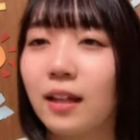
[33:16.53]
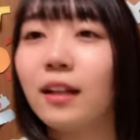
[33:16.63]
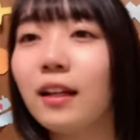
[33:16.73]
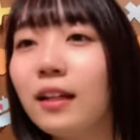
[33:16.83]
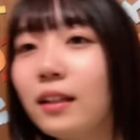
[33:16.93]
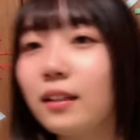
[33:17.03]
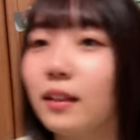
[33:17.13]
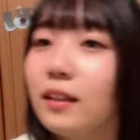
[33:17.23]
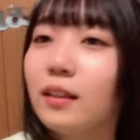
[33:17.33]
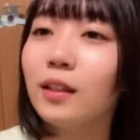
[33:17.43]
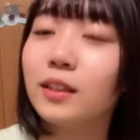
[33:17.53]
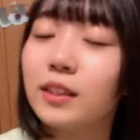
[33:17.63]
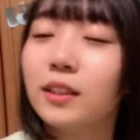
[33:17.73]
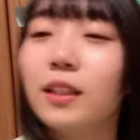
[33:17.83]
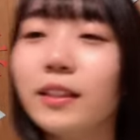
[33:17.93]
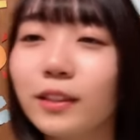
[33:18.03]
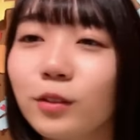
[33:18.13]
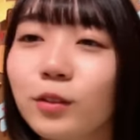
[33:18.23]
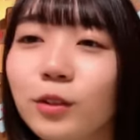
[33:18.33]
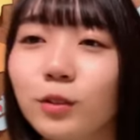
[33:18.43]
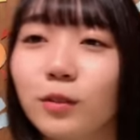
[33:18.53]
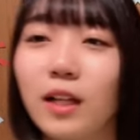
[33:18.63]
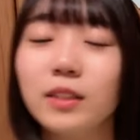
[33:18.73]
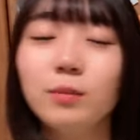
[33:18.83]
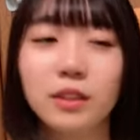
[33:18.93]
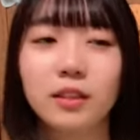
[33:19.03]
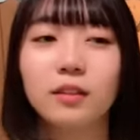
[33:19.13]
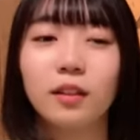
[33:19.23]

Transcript: らら」しっかり一緒にお仕事は初めて